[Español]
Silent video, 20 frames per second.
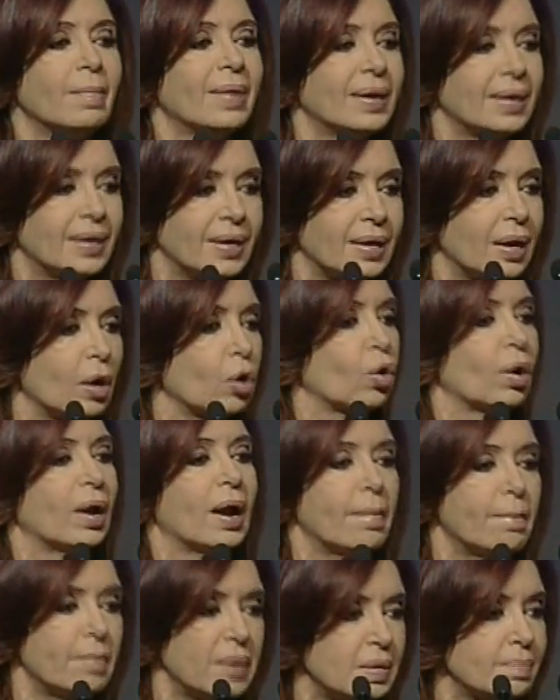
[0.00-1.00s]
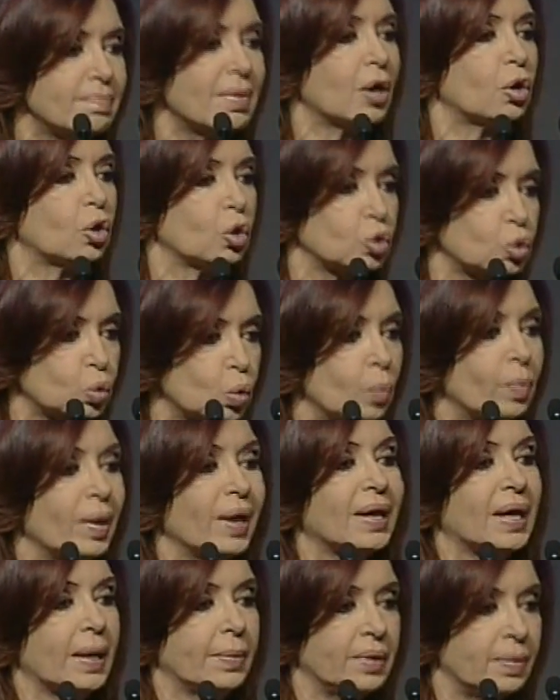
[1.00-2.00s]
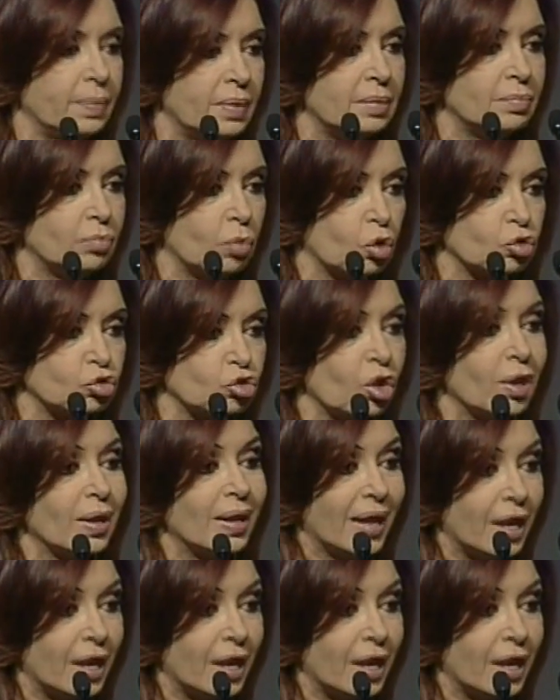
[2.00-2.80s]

manera o con las mismas costumbres que vivimos